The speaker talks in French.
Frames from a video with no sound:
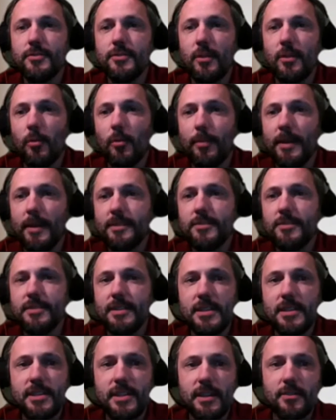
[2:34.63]
seulement aux
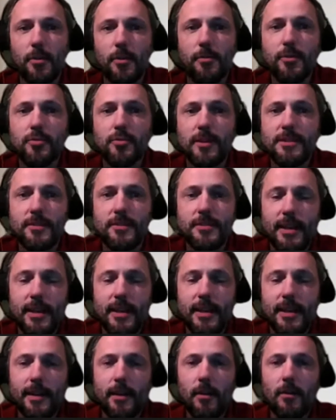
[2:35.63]
personnes âgées de plus de
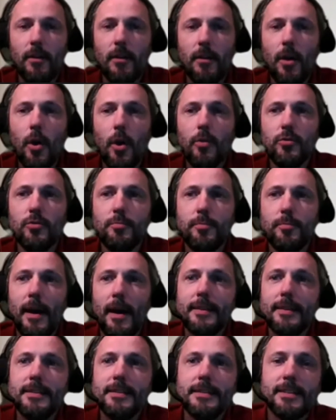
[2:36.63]
65 ans nous
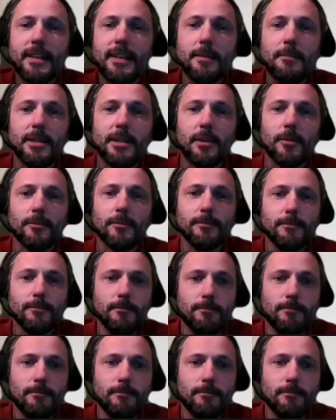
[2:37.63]
paraît discriminant.